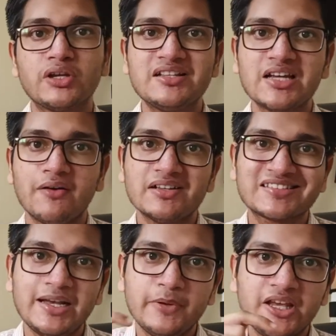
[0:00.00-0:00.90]
जो कि
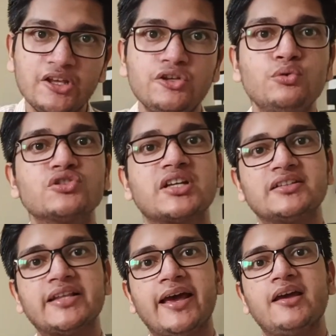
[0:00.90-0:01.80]
जावास्क्रिप्ट ही यूज
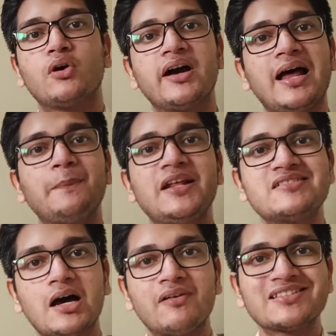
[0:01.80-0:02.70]
करता है तो अगर आपने
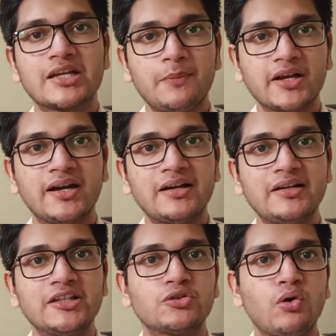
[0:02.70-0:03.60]
जावास्क्रिप्ट कर
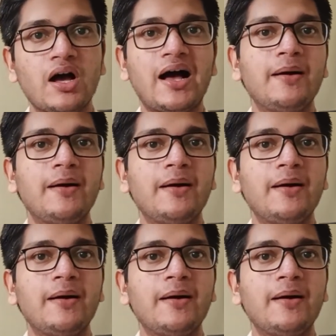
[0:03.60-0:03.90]
ली तो